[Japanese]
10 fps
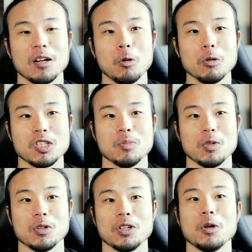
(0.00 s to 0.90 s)
コーチ
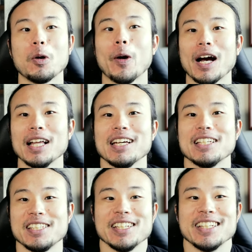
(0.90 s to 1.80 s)
もよくわかんな
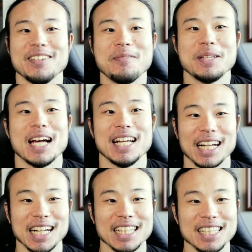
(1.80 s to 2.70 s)
いし、みたい
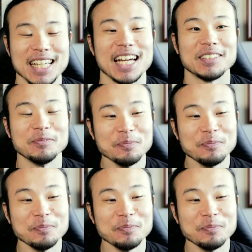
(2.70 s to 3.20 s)
な感じで、